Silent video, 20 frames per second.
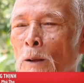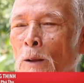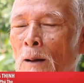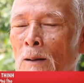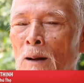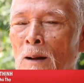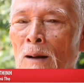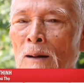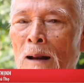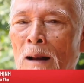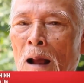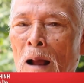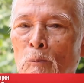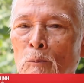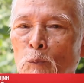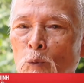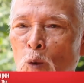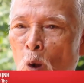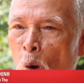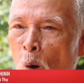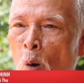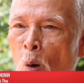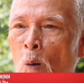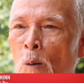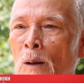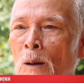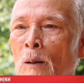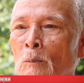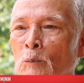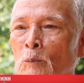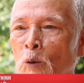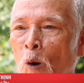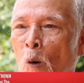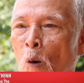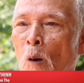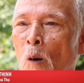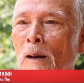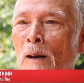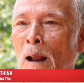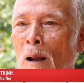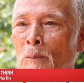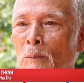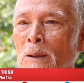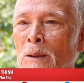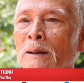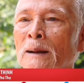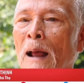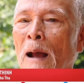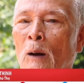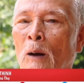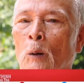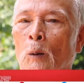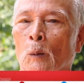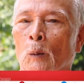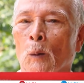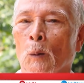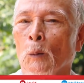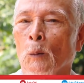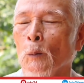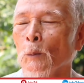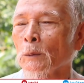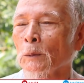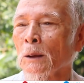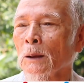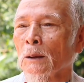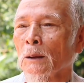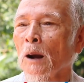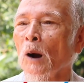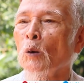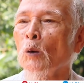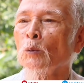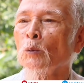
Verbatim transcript: Dù nhà nước làm to, làm nhỏ, làm thế nào thì